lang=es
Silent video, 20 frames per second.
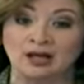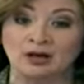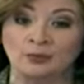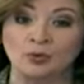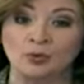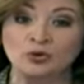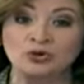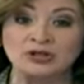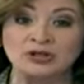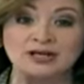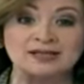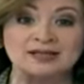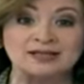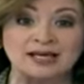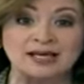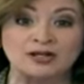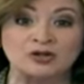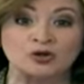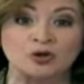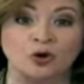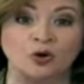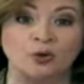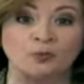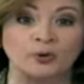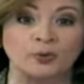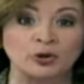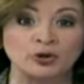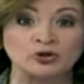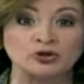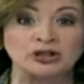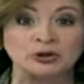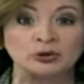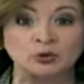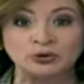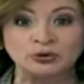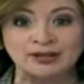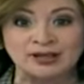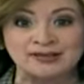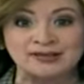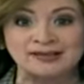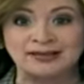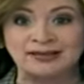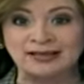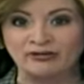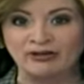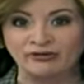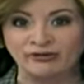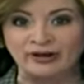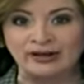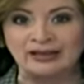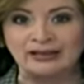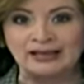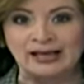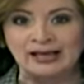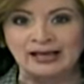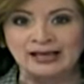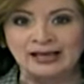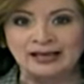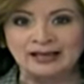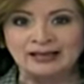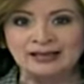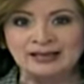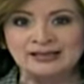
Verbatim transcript: que busquen sexo con prostitutas en la feria.